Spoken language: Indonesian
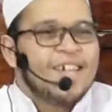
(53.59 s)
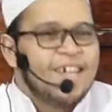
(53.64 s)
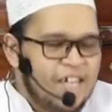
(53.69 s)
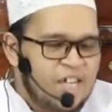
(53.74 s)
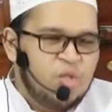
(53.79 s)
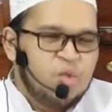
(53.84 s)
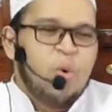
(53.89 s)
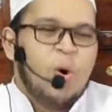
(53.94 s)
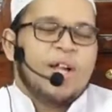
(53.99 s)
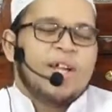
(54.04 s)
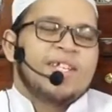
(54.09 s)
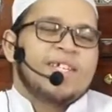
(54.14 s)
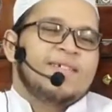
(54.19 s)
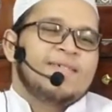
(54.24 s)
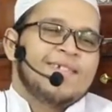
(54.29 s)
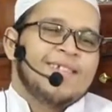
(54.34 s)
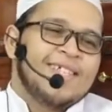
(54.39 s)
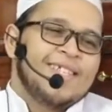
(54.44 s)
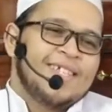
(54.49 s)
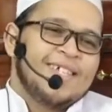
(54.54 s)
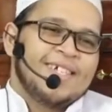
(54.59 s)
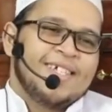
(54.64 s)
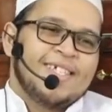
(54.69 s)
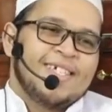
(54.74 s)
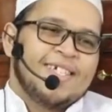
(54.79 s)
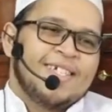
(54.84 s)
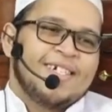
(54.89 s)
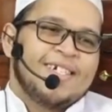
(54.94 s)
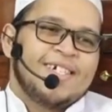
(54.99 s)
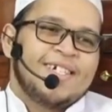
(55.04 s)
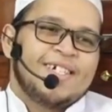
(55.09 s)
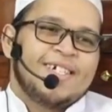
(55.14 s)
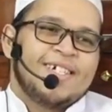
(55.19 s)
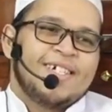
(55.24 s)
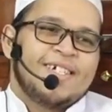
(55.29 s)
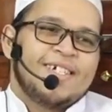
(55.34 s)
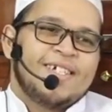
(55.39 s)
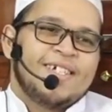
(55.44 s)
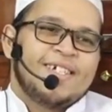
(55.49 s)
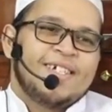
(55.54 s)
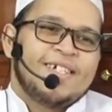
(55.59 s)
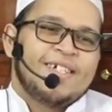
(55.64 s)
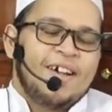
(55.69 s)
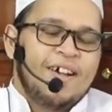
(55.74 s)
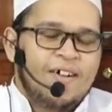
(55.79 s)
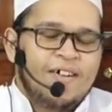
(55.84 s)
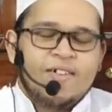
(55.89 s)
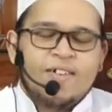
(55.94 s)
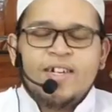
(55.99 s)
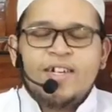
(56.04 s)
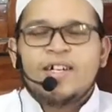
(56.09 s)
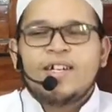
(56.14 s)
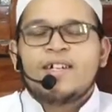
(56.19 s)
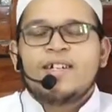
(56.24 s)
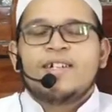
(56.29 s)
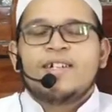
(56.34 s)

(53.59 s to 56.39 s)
itu wali berarti katanya oh iya